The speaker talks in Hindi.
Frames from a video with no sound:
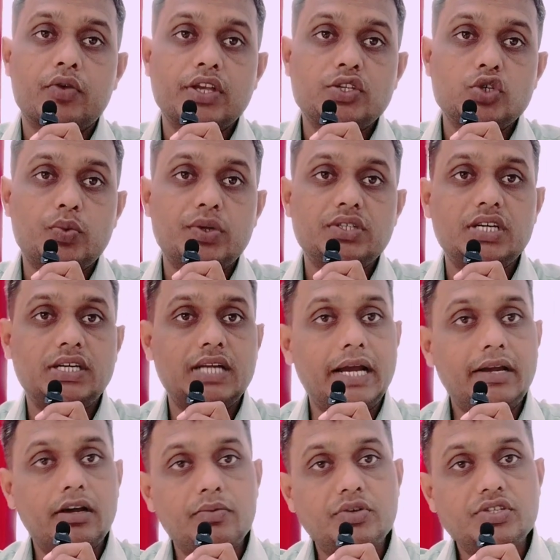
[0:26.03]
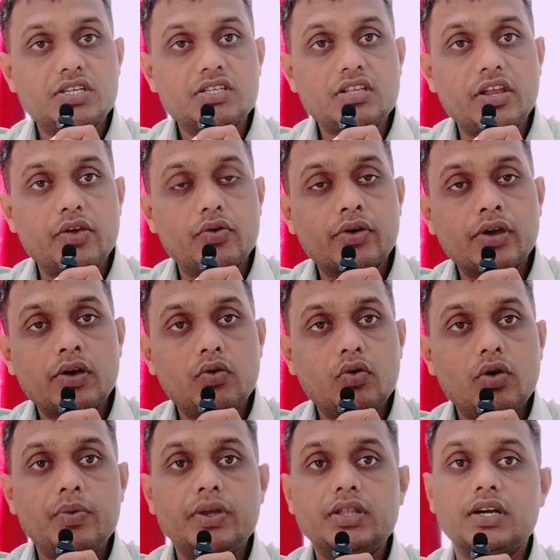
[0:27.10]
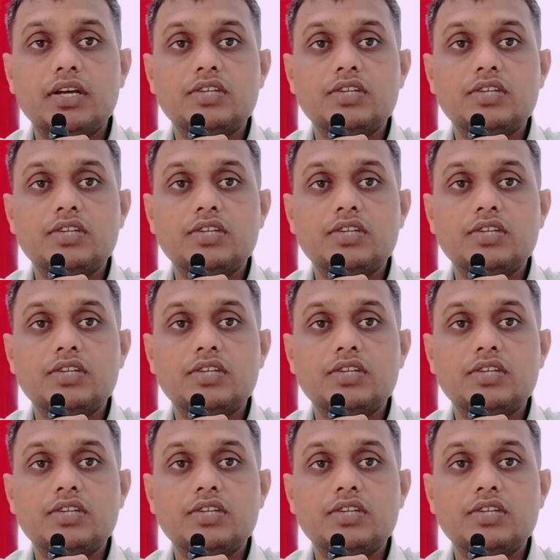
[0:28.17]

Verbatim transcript: क्योंकि जो बच्चे डायरेक्ट एडमिशन लिए होंगे वो अभी